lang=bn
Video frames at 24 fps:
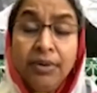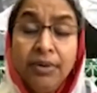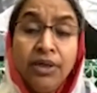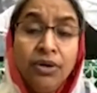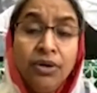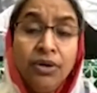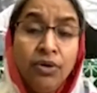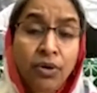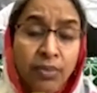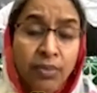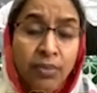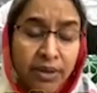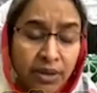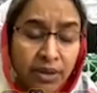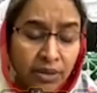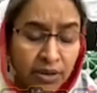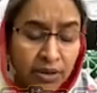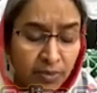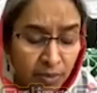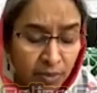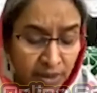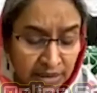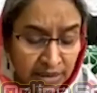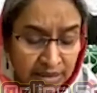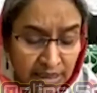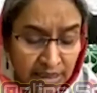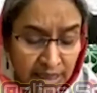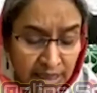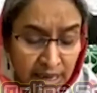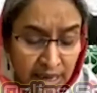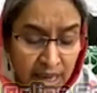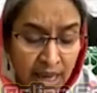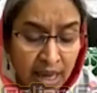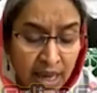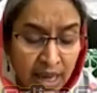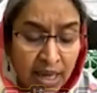বিক্ষোভের কথা বলেছেন
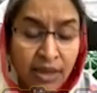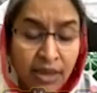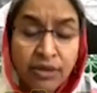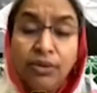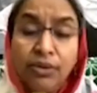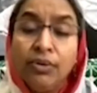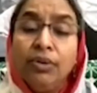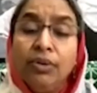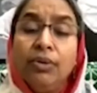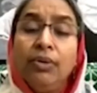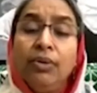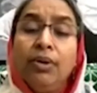তো